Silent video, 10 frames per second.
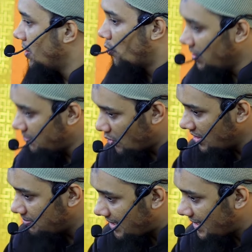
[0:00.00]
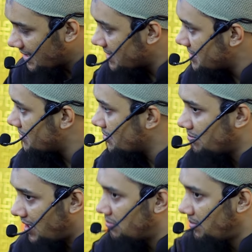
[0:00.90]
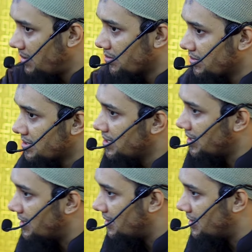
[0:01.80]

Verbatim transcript: ওই ওই মায়ের কাছে কোনো বাহা বাবার উদ্দেশ্যে